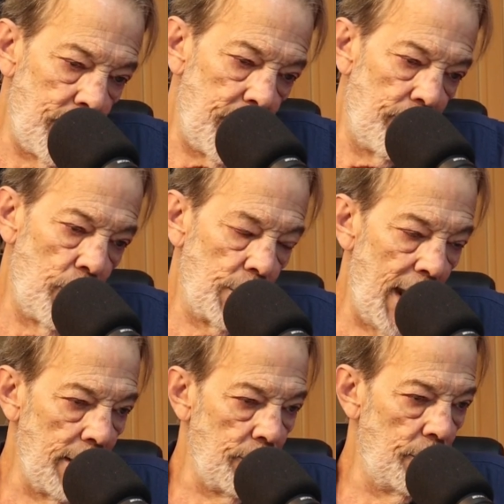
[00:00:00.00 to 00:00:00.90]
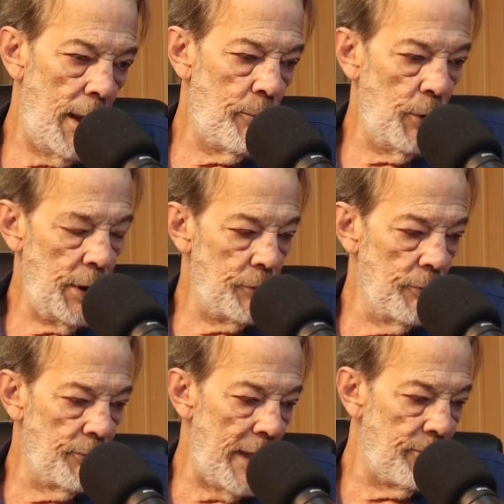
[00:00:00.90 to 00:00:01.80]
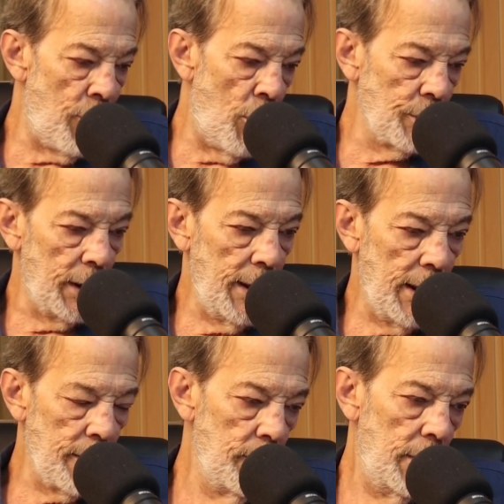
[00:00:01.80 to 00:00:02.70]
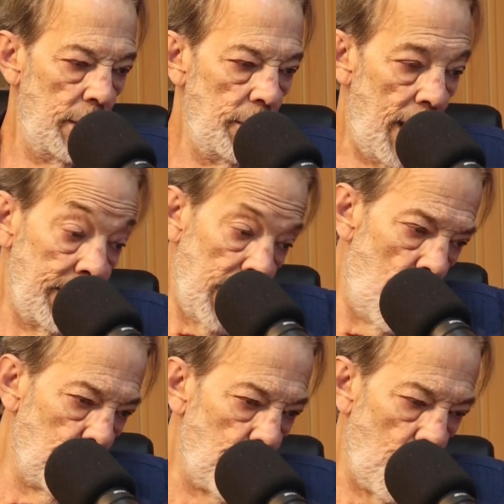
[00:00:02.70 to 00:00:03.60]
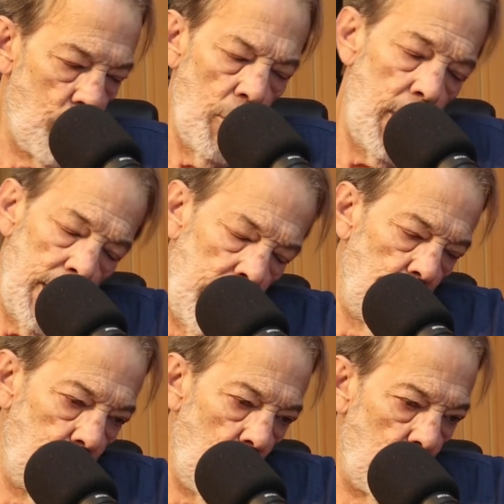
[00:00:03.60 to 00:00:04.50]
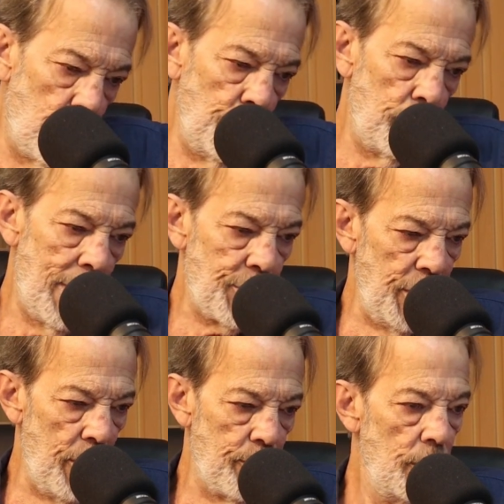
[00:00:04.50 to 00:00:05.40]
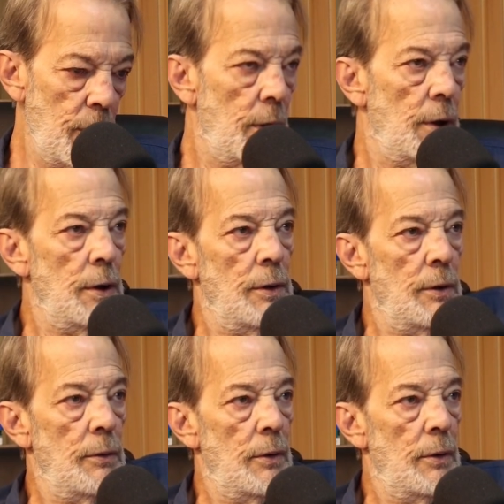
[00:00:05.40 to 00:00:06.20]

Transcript: já tinha voltado. A bolha tinha um vai e volta, né? Arnaldo tocou, Arnaldo tocou muito mais Mas a Bolha não tinha